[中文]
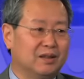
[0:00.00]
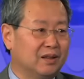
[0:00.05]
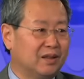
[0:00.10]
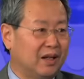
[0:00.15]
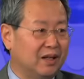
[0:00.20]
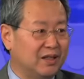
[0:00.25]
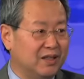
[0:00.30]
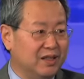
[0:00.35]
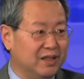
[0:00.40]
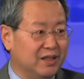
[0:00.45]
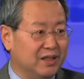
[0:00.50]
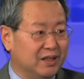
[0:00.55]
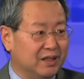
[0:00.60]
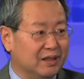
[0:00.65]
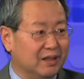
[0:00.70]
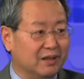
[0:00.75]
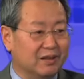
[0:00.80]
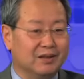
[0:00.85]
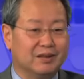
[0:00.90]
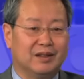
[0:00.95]
大机
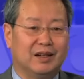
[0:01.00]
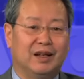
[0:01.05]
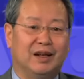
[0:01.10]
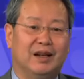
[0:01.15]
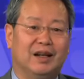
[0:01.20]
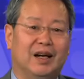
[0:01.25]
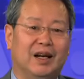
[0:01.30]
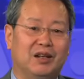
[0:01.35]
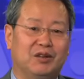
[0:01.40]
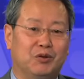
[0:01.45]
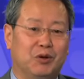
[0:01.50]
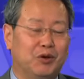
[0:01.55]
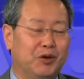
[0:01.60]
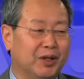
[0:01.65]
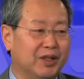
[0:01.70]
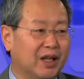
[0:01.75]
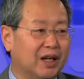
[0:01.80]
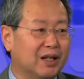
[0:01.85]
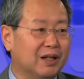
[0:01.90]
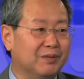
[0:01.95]
警啊，还有文
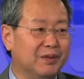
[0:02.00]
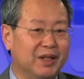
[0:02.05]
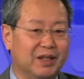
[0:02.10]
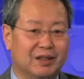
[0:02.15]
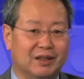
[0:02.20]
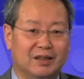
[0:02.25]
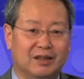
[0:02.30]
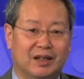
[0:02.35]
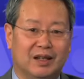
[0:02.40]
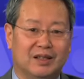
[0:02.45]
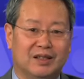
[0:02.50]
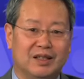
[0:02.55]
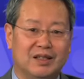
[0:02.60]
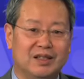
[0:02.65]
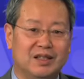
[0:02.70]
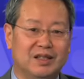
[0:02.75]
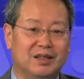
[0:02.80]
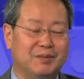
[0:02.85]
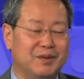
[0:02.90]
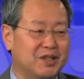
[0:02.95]
化大革命啊，经
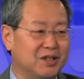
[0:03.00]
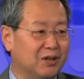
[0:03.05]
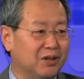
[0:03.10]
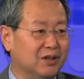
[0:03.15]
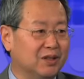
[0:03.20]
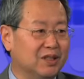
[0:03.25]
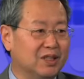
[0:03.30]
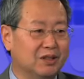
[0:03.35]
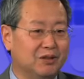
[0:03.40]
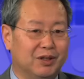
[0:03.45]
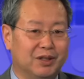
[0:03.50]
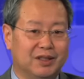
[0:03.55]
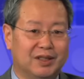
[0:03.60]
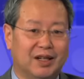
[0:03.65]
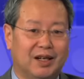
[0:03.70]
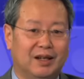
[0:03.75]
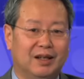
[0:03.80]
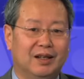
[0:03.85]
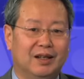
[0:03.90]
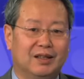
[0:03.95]
济那么糟糕的情况
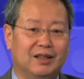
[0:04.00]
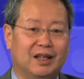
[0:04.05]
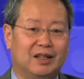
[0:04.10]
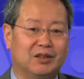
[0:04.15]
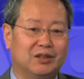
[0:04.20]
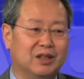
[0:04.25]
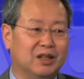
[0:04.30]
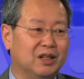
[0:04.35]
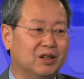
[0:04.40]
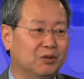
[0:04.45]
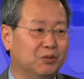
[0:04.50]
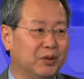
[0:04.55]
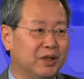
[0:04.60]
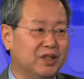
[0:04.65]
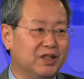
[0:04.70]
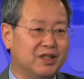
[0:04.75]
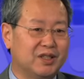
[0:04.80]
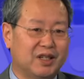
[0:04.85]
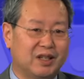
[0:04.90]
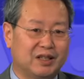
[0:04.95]
下，他都能够维
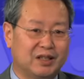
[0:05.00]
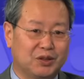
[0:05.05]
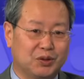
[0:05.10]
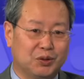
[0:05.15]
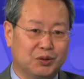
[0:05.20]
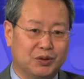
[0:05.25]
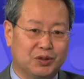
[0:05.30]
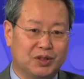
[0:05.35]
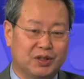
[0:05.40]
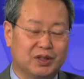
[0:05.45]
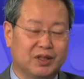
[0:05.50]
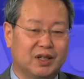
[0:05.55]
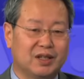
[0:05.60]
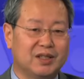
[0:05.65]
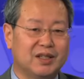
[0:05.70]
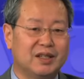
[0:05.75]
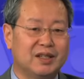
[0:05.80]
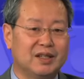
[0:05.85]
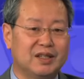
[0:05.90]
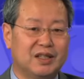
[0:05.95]
持这样一个统治。当然，
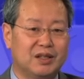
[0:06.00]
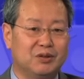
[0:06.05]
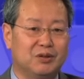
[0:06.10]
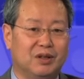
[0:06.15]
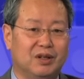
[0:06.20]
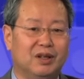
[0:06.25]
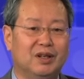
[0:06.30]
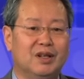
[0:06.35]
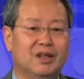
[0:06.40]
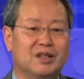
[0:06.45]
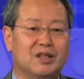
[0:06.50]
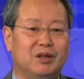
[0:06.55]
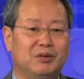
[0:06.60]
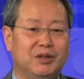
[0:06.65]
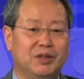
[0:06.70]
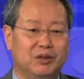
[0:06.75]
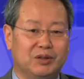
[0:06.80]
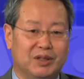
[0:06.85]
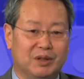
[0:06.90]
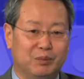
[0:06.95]
现在情况稍
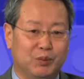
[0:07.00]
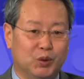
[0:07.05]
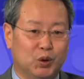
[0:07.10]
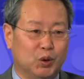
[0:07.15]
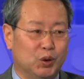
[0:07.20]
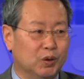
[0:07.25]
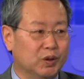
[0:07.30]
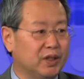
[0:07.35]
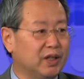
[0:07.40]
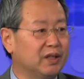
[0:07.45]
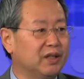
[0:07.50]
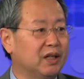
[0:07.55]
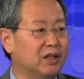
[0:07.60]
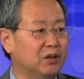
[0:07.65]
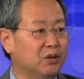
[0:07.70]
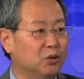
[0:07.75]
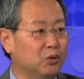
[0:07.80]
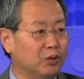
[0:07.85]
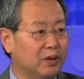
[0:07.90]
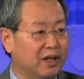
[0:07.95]
微有些不同，现在
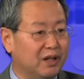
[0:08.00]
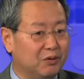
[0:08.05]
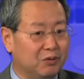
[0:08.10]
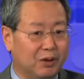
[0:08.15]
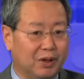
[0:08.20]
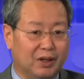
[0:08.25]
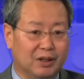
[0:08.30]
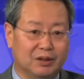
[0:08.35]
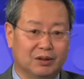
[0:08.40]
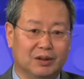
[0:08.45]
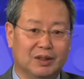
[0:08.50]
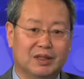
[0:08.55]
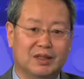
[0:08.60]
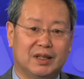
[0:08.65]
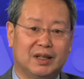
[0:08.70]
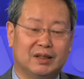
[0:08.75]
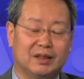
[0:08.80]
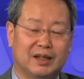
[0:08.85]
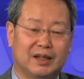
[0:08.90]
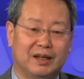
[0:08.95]
有互联网，有更
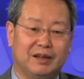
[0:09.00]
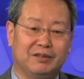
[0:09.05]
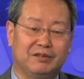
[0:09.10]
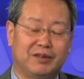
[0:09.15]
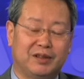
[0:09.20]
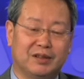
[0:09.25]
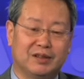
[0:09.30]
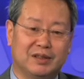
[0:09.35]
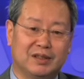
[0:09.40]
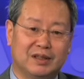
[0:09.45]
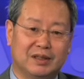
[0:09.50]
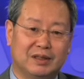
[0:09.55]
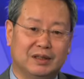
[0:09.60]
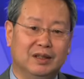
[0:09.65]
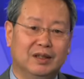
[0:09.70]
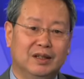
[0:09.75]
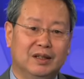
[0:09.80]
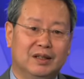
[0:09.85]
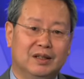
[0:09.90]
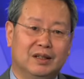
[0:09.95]
加的开放的这个
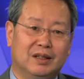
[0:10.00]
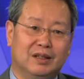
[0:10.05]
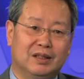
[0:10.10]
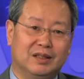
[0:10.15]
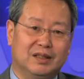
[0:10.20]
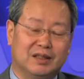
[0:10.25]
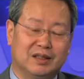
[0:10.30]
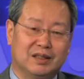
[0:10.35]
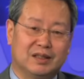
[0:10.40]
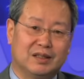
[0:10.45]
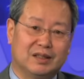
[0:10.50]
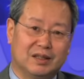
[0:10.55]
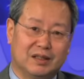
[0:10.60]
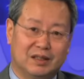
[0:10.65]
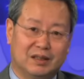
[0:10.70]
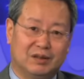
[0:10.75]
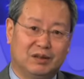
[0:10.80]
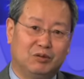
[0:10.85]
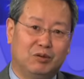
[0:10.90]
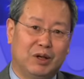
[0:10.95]
呃一些
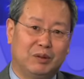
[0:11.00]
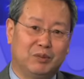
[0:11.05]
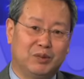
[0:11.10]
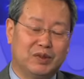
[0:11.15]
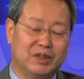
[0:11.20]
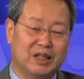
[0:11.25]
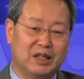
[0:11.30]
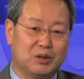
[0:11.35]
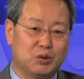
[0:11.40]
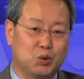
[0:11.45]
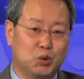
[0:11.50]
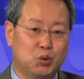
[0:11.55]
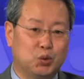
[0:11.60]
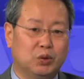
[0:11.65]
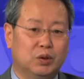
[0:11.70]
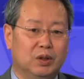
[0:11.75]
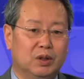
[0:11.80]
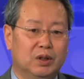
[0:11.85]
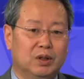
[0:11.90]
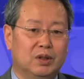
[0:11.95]
呃外部的因
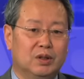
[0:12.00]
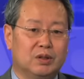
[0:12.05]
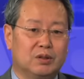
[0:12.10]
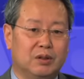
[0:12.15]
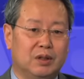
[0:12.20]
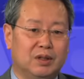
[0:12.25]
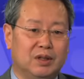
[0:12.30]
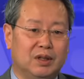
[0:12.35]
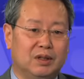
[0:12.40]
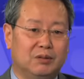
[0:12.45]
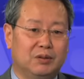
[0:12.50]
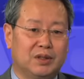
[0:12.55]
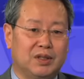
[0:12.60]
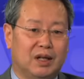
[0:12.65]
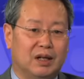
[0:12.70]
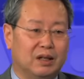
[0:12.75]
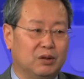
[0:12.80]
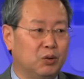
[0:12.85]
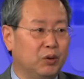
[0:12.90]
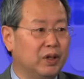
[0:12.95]
素，所以呢，我
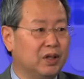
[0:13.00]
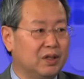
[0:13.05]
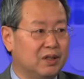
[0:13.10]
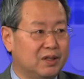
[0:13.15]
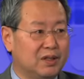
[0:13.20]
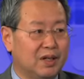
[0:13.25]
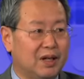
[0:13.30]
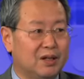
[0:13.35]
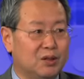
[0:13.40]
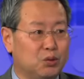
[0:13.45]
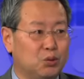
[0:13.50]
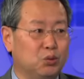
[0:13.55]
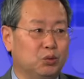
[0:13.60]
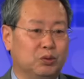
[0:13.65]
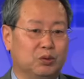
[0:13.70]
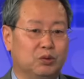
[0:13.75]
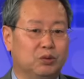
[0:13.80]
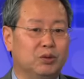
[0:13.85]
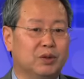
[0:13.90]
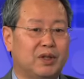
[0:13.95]
想会加
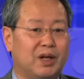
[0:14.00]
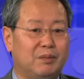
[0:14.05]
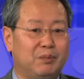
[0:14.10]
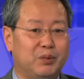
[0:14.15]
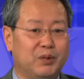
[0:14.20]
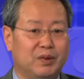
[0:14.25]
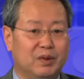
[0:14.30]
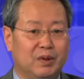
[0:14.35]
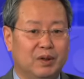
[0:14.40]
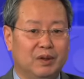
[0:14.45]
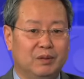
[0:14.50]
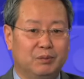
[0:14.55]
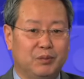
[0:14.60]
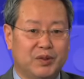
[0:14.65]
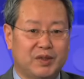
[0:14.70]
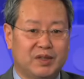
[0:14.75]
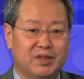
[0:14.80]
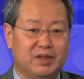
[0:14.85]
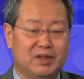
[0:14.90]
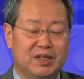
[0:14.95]
速。如果他不不
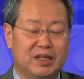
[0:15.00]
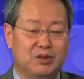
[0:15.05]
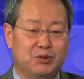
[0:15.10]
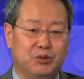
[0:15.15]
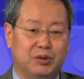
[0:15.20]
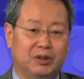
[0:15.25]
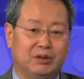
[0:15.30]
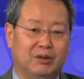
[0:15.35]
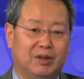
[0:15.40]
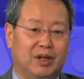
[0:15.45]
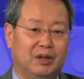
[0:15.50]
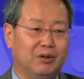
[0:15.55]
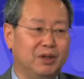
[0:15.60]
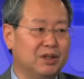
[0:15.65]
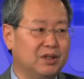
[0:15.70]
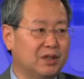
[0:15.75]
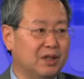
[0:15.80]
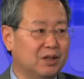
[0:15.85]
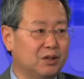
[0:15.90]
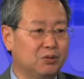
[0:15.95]
思进取的话，会
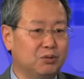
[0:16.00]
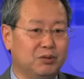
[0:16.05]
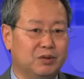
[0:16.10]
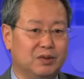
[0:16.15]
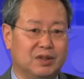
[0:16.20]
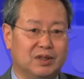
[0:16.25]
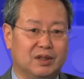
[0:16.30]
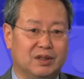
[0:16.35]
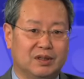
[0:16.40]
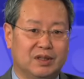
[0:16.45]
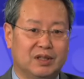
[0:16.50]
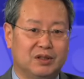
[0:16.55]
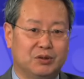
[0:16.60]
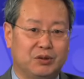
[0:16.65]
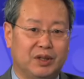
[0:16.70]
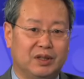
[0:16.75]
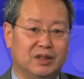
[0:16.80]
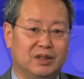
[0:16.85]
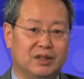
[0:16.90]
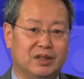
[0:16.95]
加速这个政
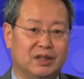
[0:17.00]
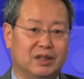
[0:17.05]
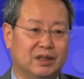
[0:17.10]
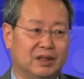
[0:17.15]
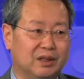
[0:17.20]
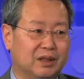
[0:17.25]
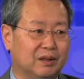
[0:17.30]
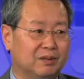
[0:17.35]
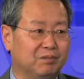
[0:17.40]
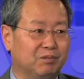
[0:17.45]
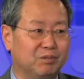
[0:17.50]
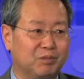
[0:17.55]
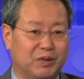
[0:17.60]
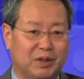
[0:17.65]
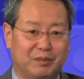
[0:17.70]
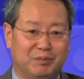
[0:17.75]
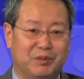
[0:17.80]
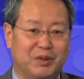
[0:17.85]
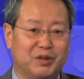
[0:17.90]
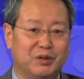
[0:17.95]
权的这个
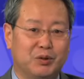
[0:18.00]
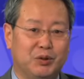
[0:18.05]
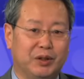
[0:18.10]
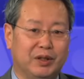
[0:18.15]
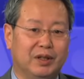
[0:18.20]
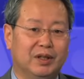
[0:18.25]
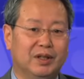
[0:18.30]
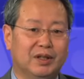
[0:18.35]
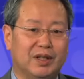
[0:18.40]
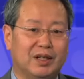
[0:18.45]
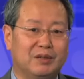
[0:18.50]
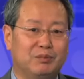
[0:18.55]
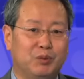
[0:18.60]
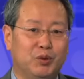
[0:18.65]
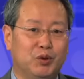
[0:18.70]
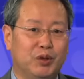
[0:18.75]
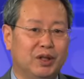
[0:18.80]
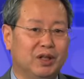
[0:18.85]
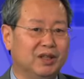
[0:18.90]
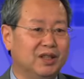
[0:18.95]
呃崩溃，但是不
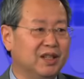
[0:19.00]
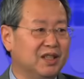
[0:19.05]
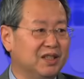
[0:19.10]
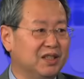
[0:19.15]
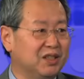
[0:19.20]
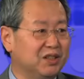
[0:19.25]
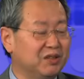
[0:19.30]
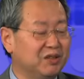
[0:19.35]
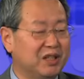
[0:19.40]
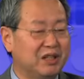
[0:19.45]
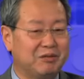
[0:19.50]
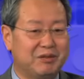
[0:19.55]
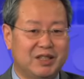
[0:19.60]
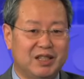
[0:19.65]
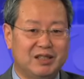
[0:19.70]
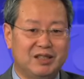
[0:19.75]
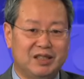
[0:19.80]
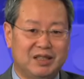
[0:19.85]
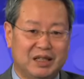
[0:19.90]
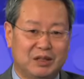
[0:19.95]
会立即又因为
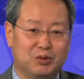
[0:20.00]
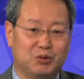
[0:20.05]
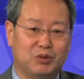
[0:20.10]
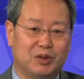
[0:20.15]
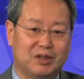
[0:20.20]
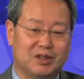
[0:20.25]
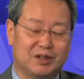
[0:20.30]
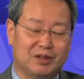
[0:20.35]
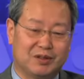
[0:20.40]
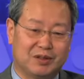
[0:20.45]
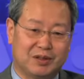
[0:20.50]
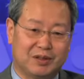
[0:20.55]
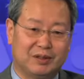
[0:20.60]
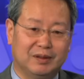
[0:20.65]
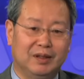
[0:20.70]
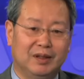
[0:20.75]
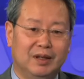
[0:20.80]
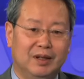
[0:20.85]
经济因素而造成。